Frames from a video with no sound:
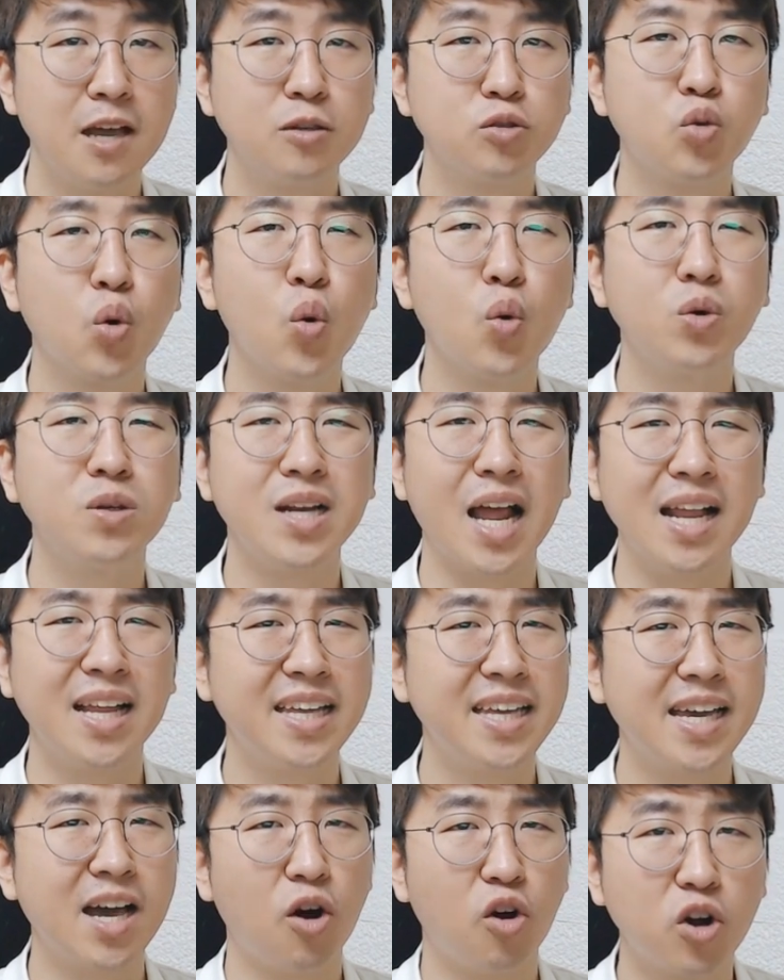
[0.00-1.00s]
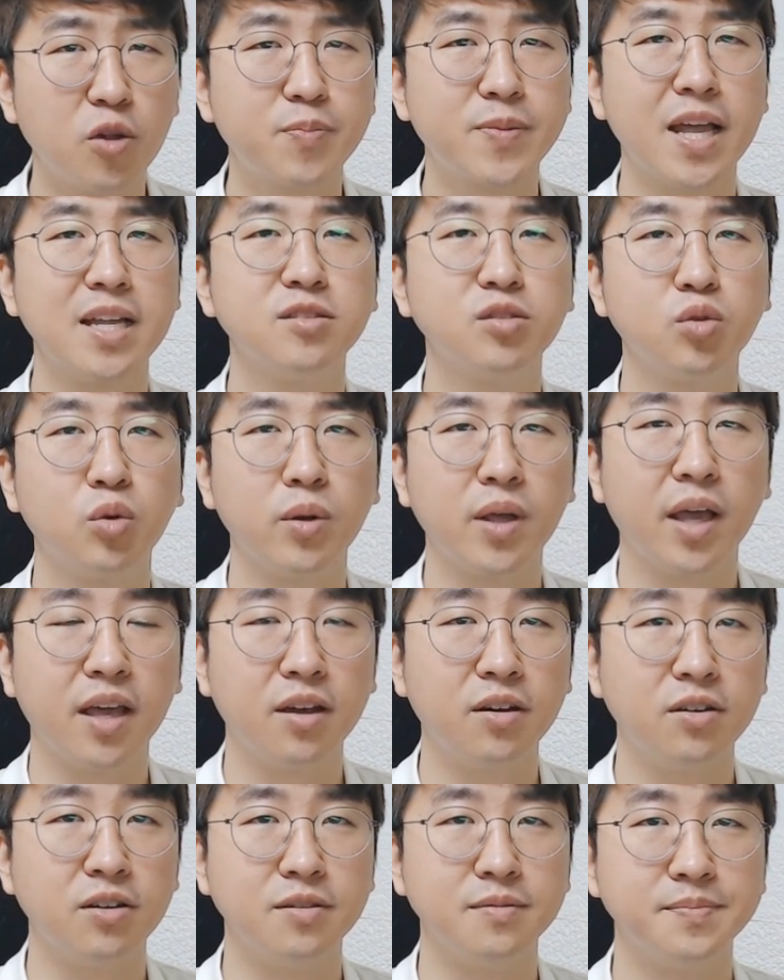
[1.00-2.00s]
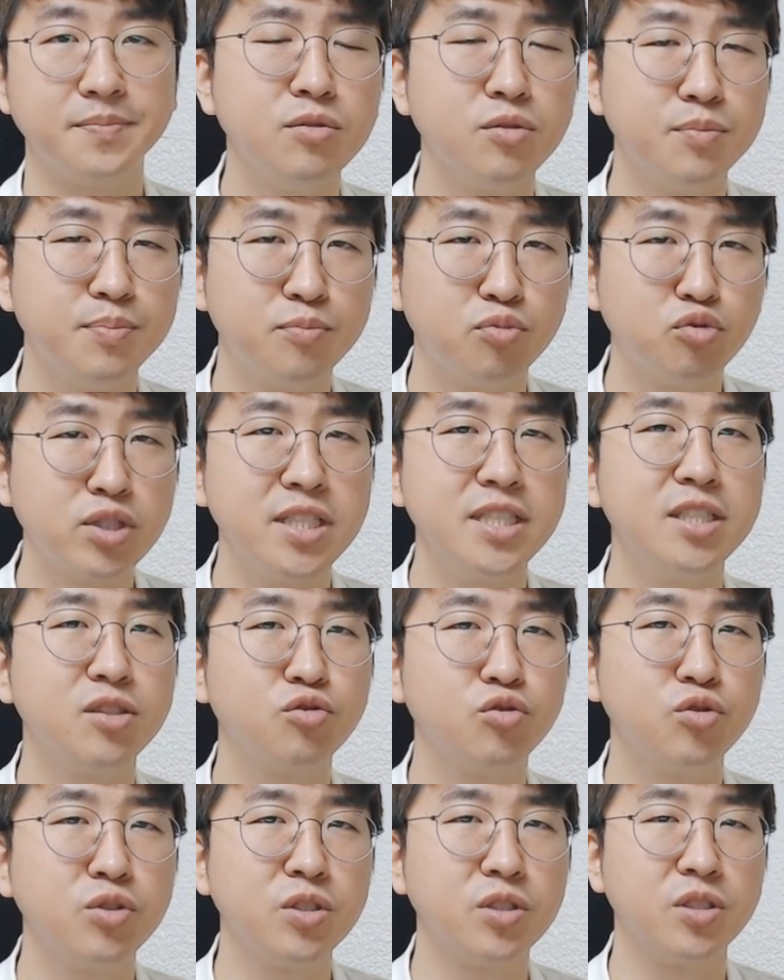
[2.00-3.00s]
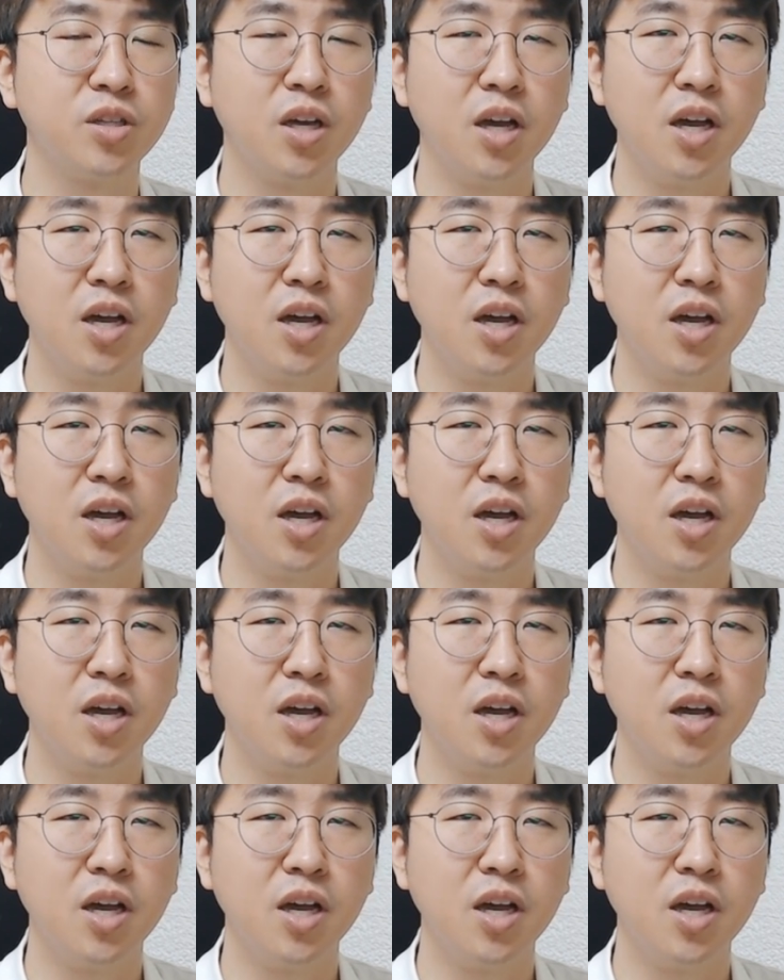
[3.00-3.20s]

속을 알기가 어렵다는 소리예요. 무진일주는